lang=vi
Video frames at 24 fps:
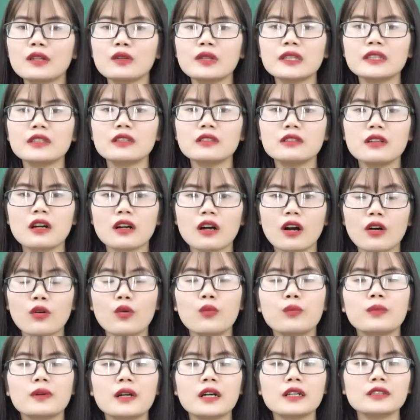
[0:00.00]
lũy thừa có
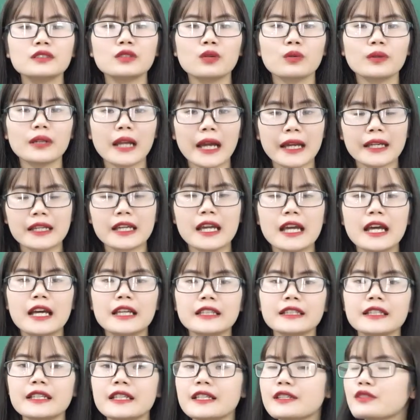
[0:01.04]
cùng cơ số này
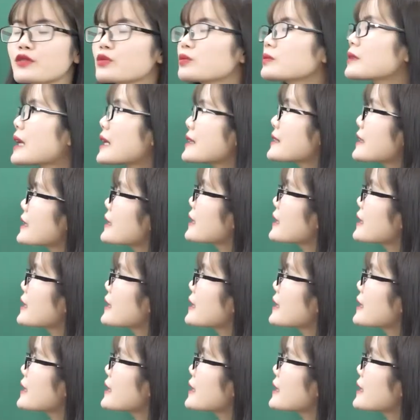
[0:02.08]
thì chúng ta sẽ